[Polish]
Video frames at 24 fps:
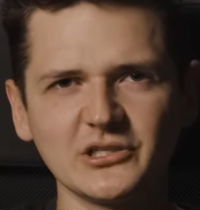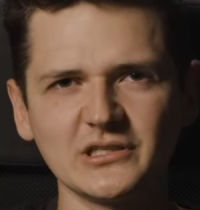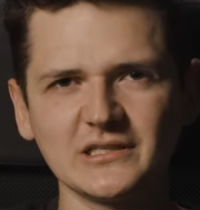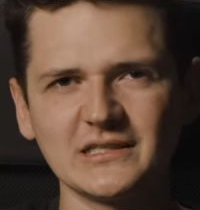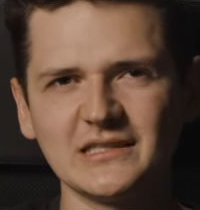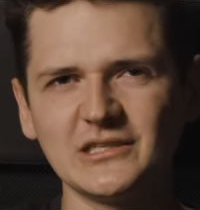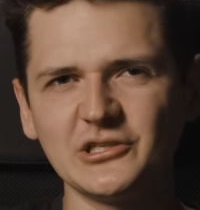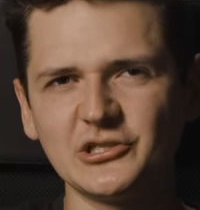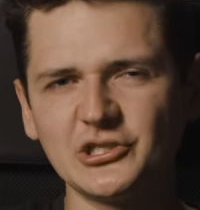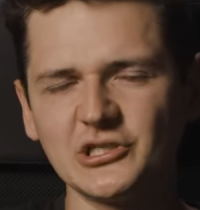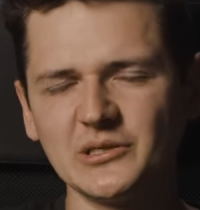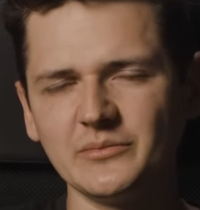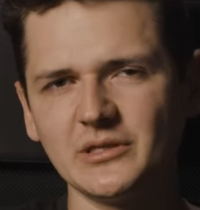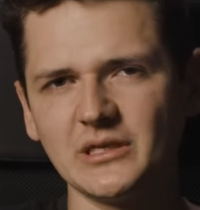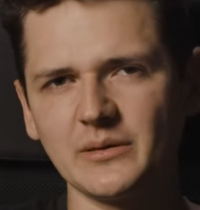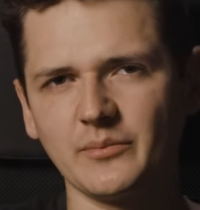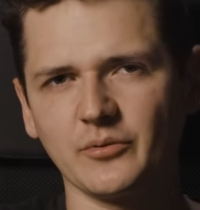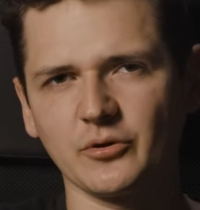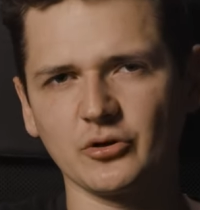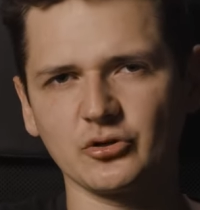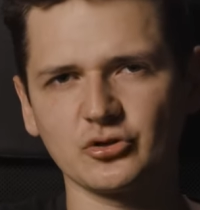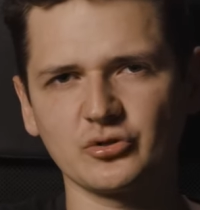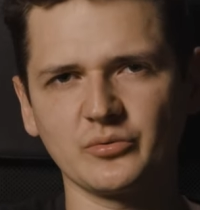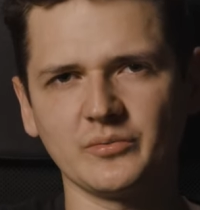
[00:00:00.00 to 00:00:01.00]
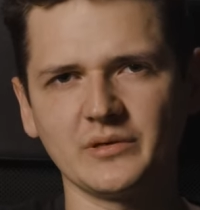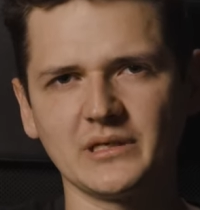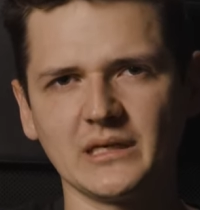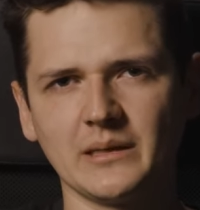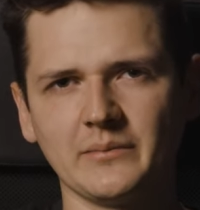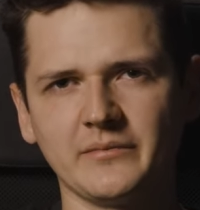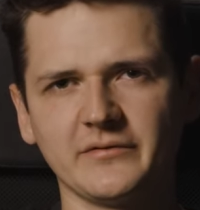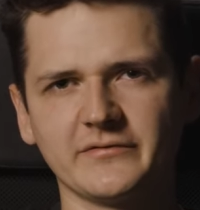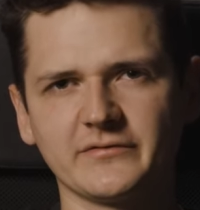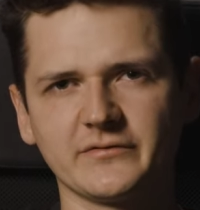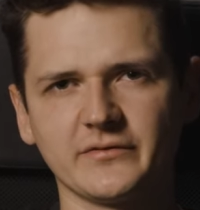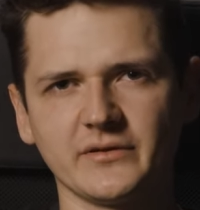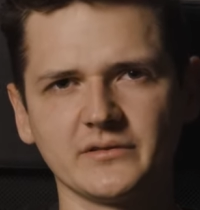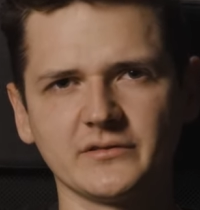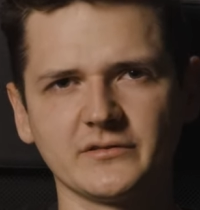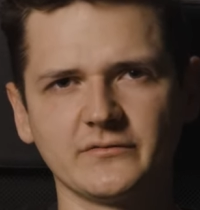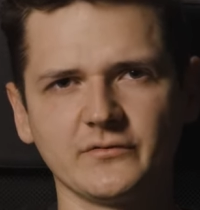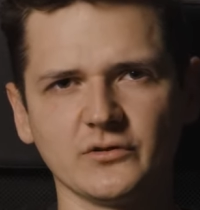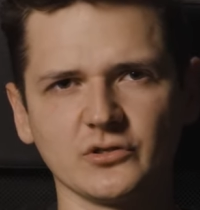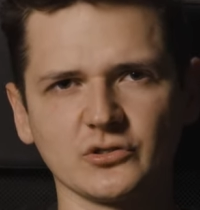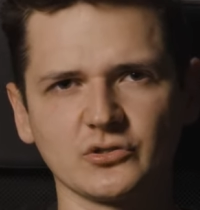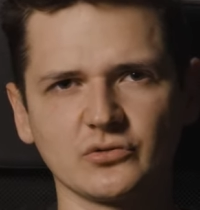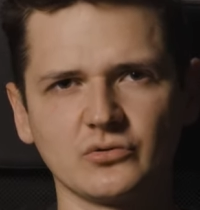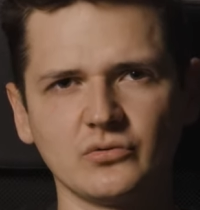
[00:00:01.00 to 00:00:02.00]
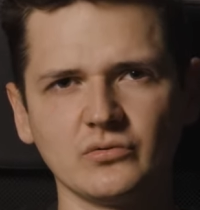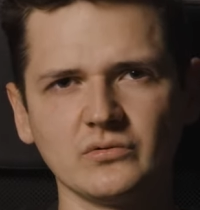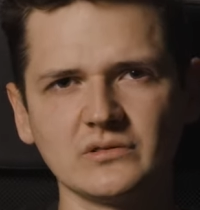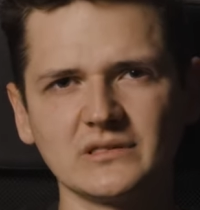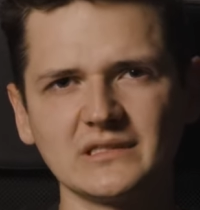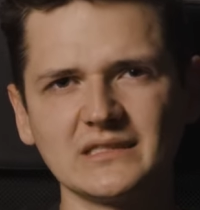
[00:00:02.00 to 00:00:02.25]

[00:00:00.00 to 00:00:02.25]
się z licznymi nieporozumieniami w swoim związku,